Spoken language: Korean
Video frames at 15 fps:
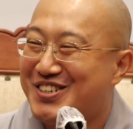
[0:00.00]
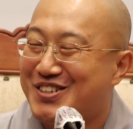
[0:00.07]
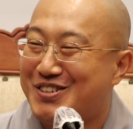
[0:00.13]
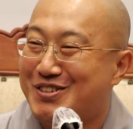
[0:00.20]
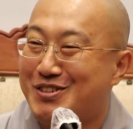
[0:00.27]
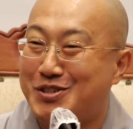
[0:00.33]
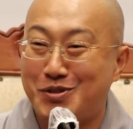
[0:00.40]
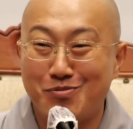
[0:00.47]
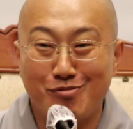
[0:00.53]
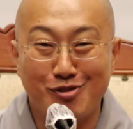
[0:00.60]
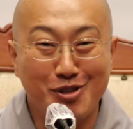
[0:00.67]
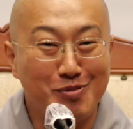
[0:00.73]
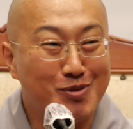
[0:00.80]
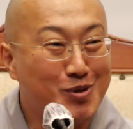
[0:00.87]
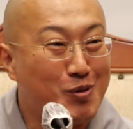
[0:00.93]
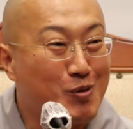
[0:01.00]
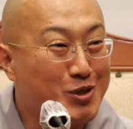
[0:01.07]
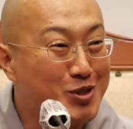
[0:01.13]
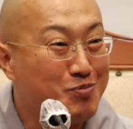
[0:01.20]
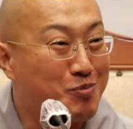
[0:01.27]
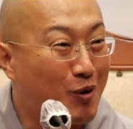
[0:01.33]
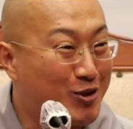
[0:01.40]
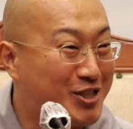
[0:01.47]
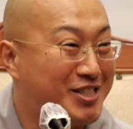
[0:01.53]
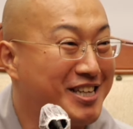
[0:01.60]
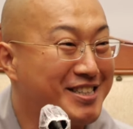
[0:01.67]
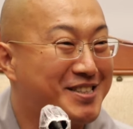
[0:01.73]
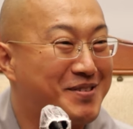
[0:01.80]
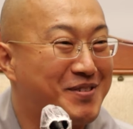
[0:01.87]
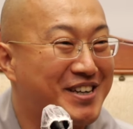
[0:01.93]
이 신부님들 옷이 멋있지
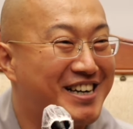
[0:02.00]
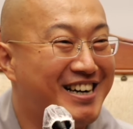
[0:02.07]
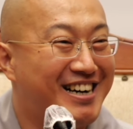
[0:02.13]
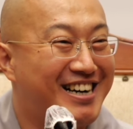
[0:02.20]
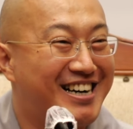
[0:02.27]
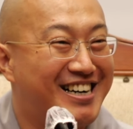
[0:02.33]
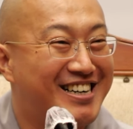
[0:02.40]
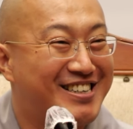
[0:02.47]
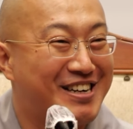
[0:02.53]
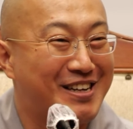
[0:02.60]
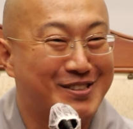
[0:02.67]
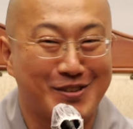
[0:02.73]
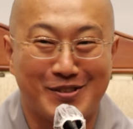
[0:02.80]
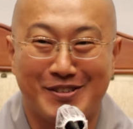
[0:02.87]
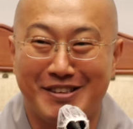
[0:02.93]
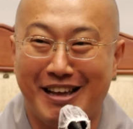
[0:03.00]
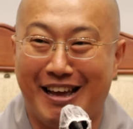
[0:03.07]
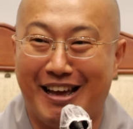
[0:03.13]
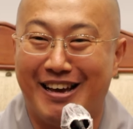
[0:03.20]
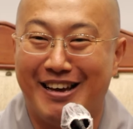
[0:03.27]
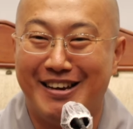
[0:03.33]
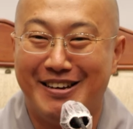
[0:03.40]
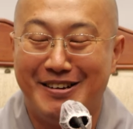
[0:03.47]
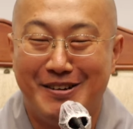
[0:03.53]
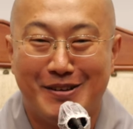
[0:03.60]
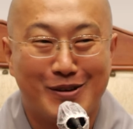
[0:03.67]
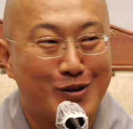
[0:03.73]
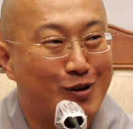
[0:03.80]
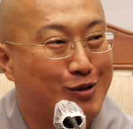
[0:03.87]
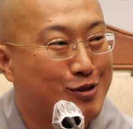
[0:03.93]
않습니까? 그랬었는데
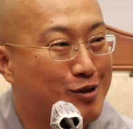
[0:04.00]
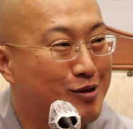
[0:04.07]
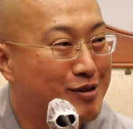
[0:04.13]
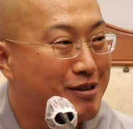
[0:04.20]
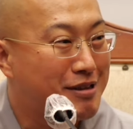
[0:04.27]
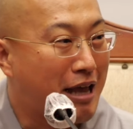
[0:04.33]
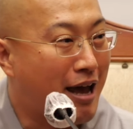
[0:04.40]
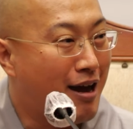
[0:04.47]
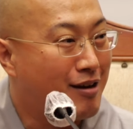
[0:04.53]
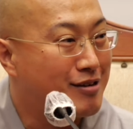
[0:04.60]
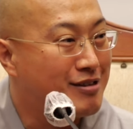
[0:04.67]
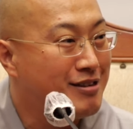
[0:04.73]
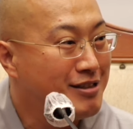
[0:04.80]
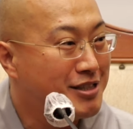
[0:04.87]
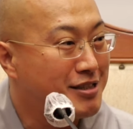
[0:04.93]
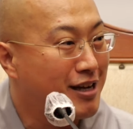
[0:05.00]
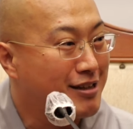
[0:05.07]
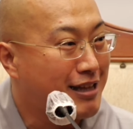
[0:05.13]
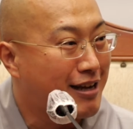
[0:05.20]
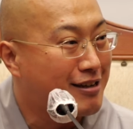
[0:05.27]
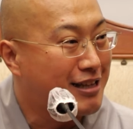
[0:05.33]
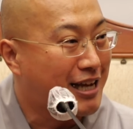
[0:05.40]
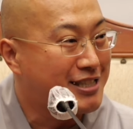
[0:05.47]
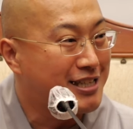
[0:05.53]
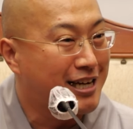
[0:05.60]
거기서 대학을, 신학대학을 다시